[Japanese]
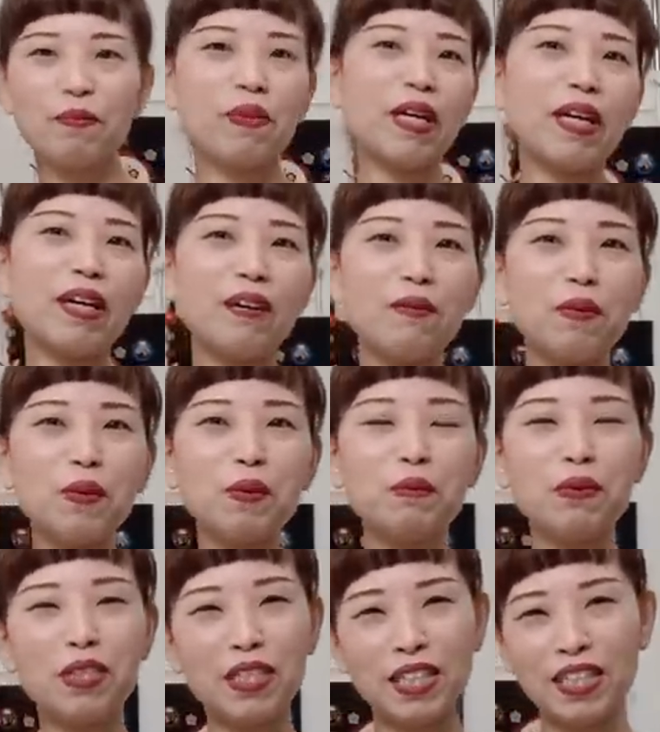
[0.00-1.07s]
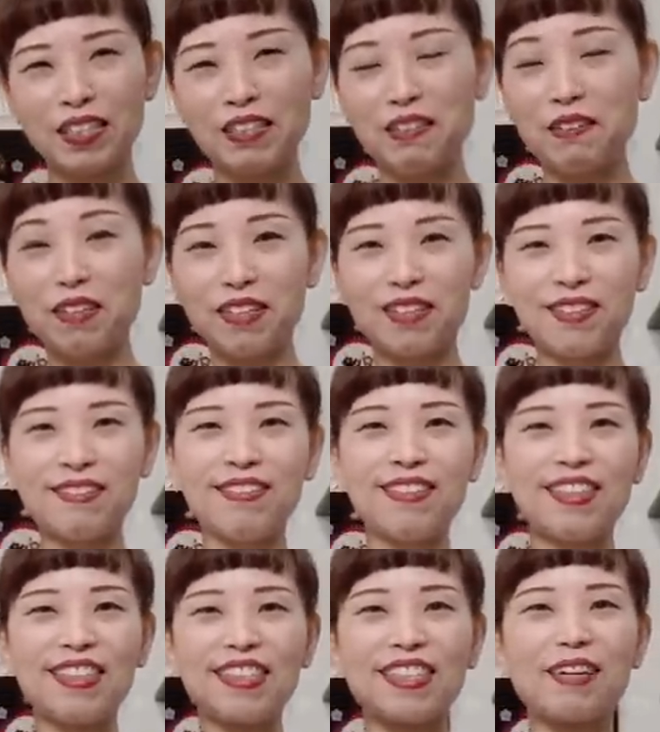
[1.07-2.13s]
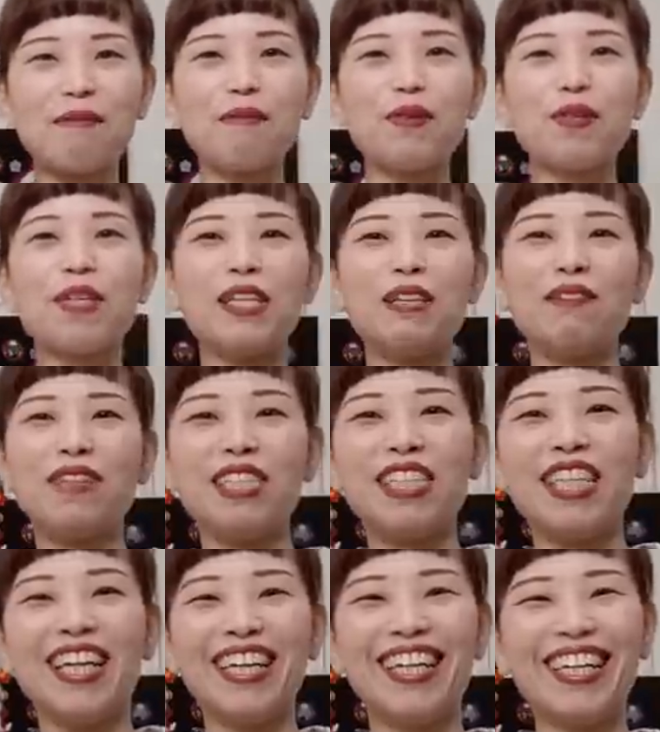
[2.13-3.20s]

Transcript: 前髪の短さはそうです髪を切りました